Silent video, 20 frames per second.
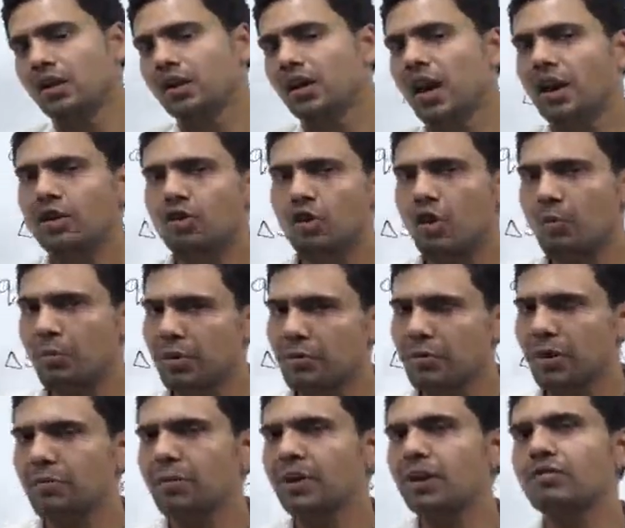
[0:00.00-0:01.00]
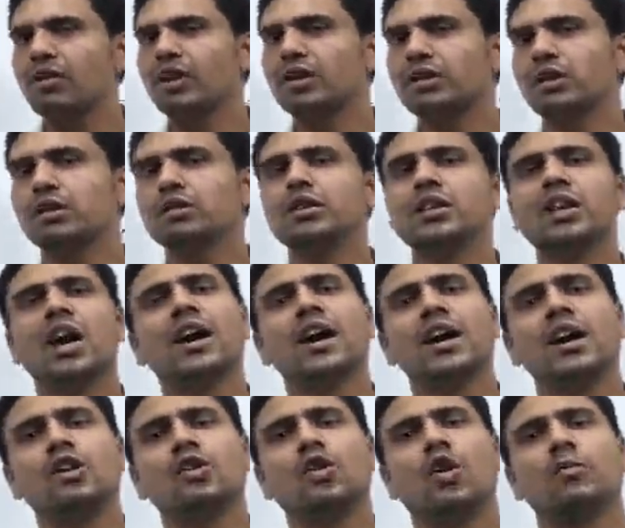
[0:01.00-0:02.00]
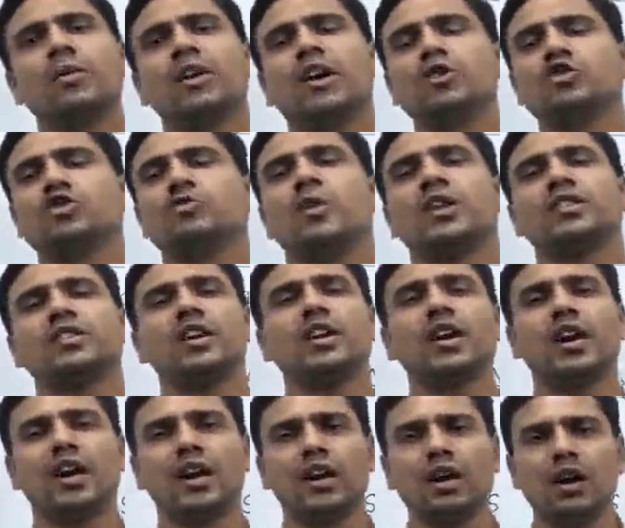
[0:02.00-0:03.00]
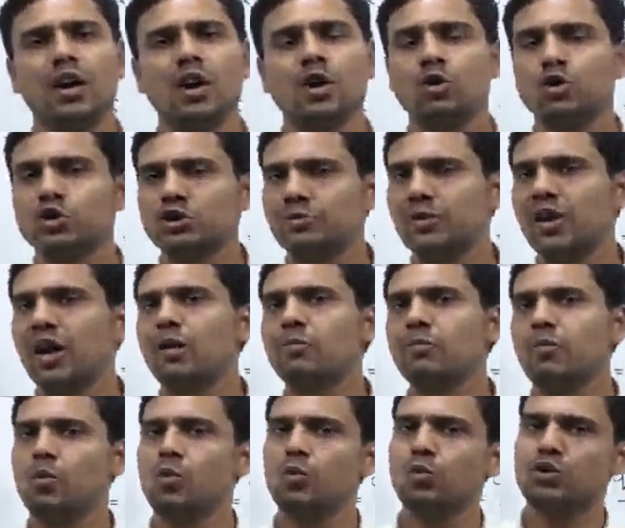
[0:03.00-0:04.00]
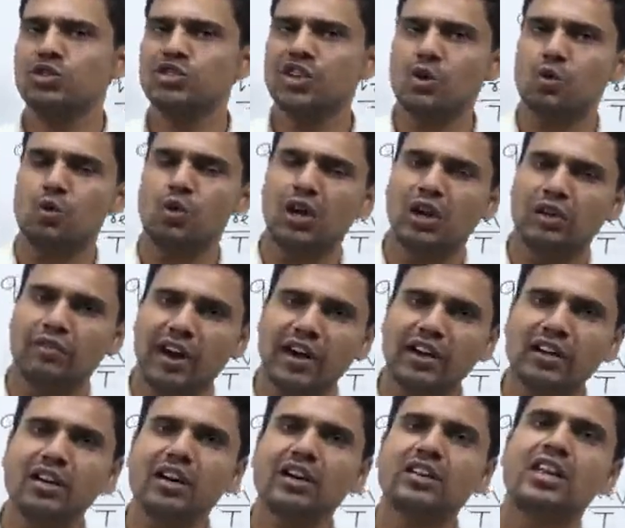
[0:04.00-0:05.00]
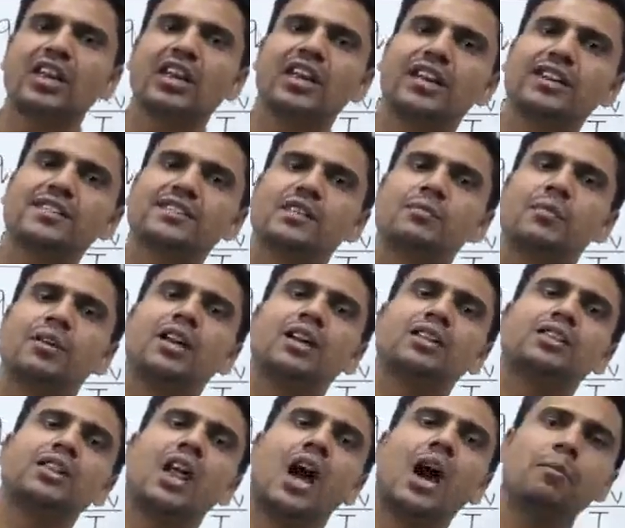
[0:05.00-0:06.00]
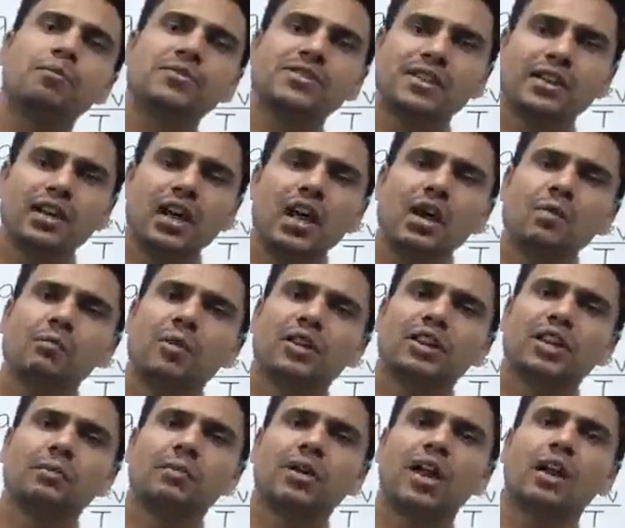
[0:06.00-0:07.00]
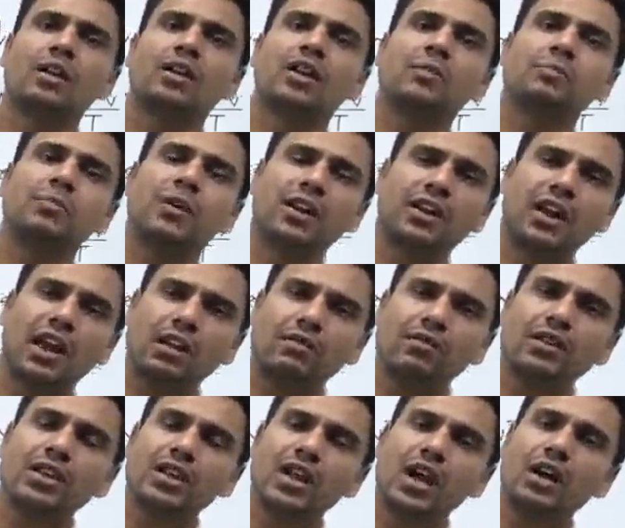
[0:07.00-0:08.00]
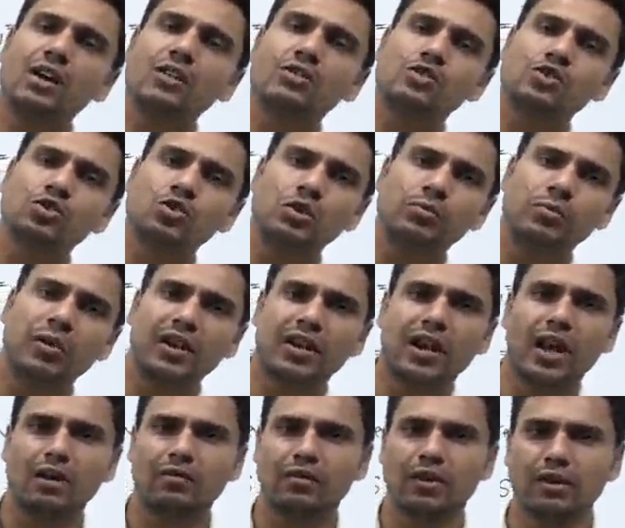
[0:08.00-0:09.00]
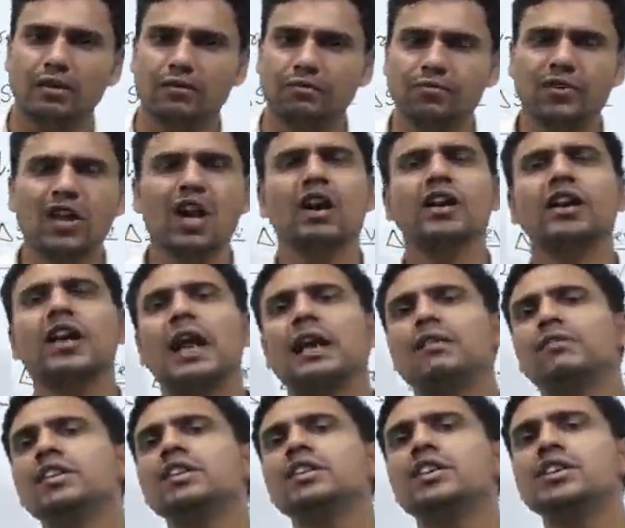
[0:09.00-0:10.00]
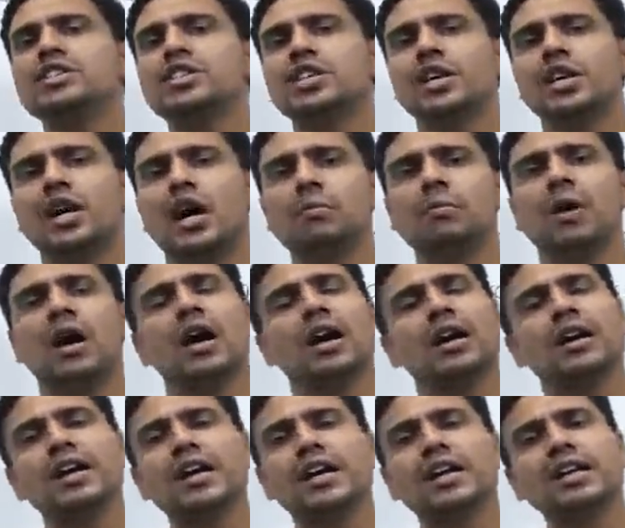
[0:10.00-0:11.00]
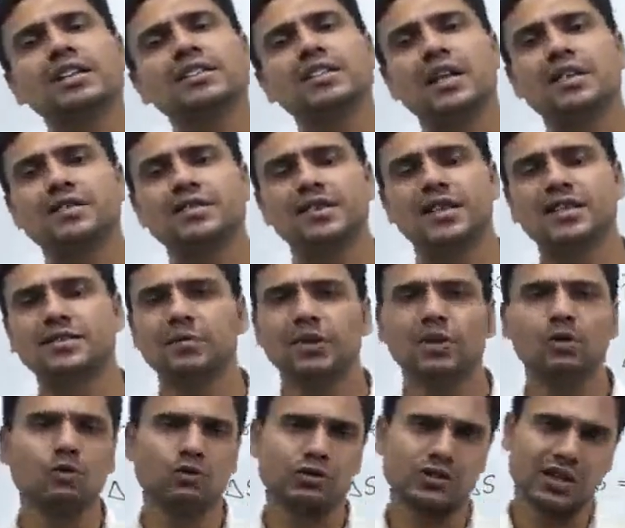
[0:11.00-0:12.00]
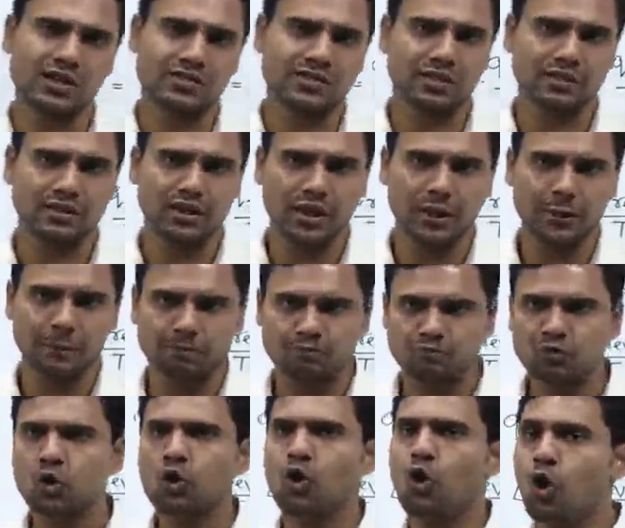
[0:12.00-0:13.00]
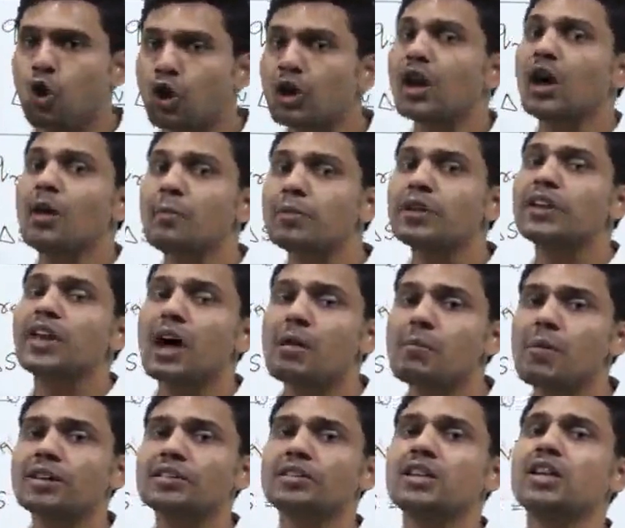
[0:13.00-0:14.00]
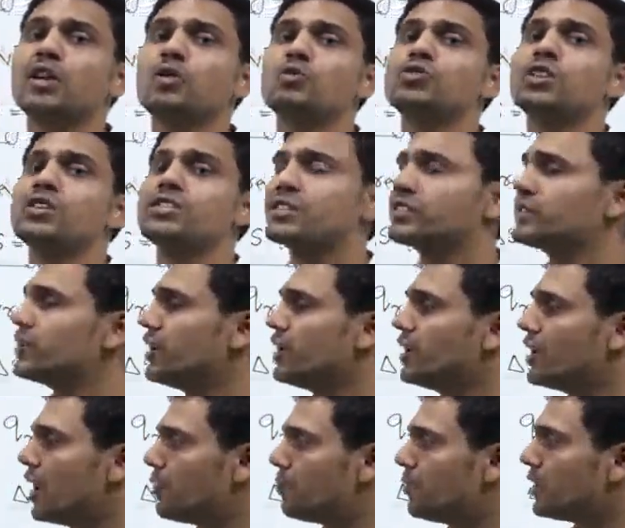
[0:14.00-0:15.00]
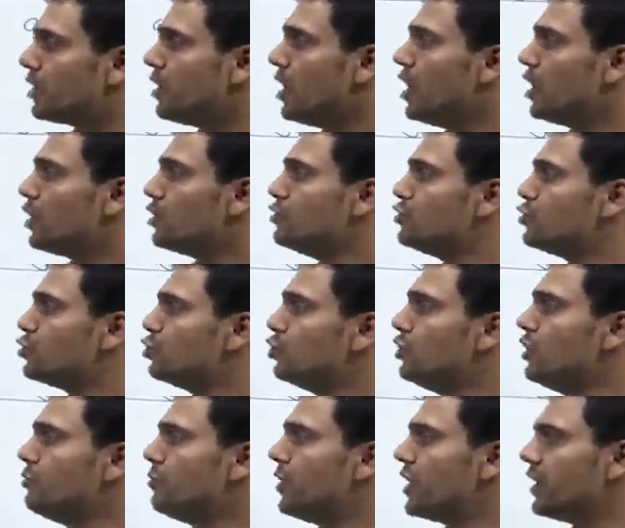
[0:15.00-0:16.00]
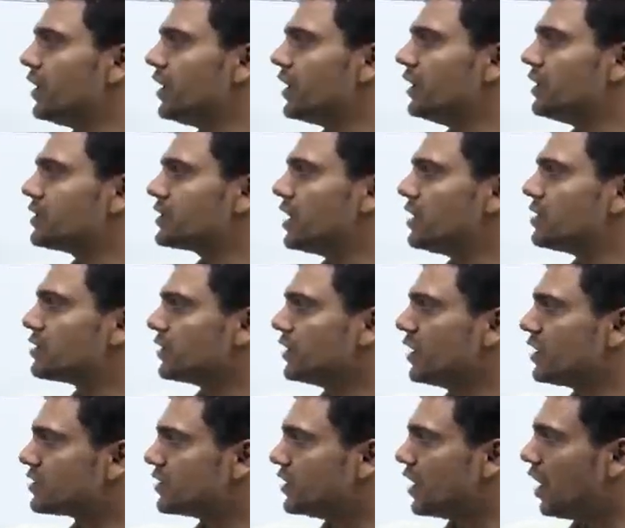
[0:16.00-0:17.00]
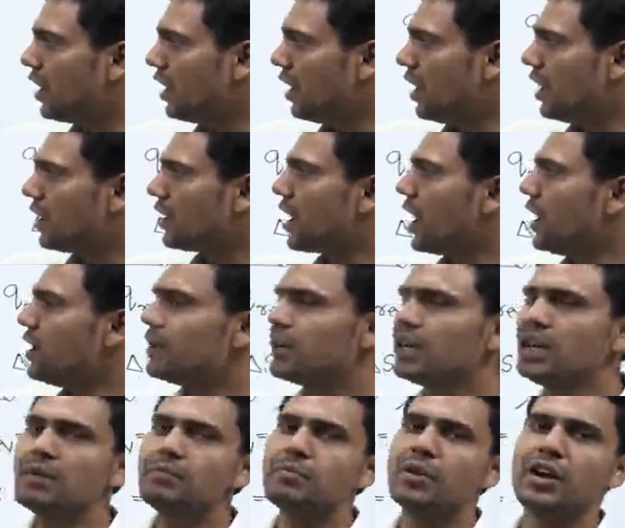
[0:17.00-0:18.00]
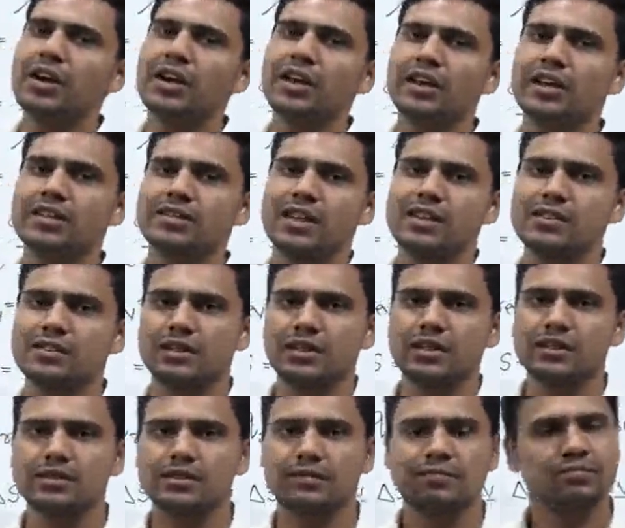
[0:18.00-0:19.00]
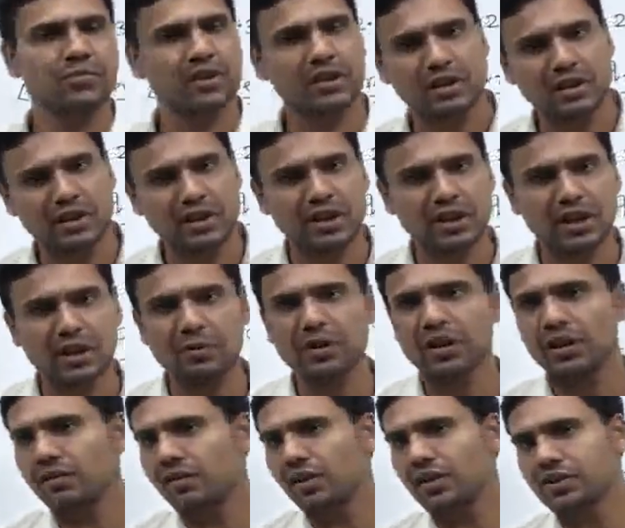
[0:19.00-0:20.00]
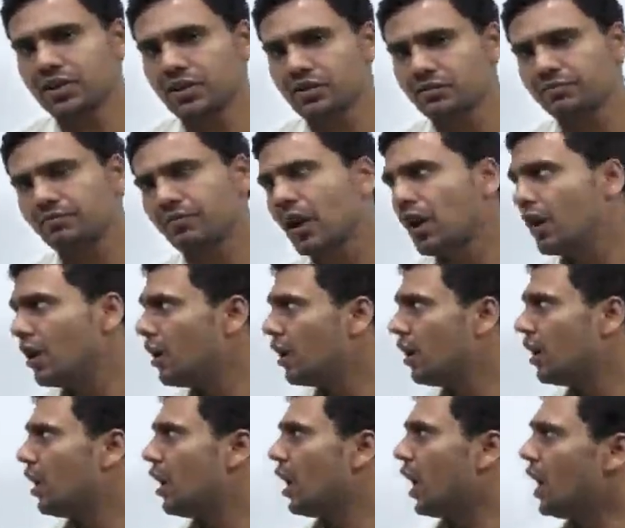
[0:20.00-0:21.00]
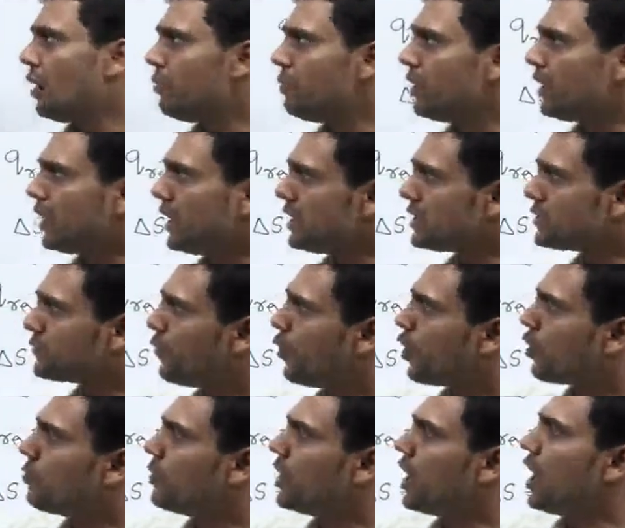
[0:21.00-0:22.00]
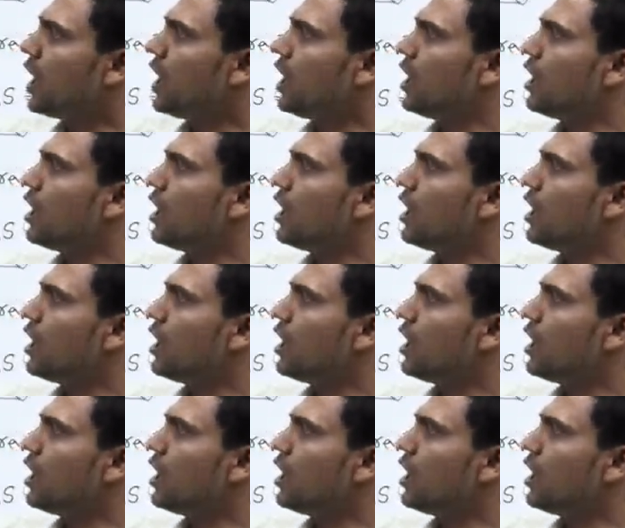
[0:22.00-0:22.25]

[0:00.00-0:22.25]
कि एंट्रोपी में परिवर्तन या एंट्रोपी का जो मात्रक है उसमें हम ऊर्जा को डिवाइड करते हैं किससे बेटा ताप से मतलब कैलोरी पर कैलविन या जूल पर कैलविन या कैलविन की जगह आप डिग्री सेल्सियस भी यूज कर सकते हैं तो और हम क्या मात्रक यूज कर सकते हैं यहाँ पर जूल पर डिग्री सेल्सियस या कैलोरी पर डिग्री सेल्सियस क्लियर है बेटा ये वाली चीज़ अब इस फॉर्मूला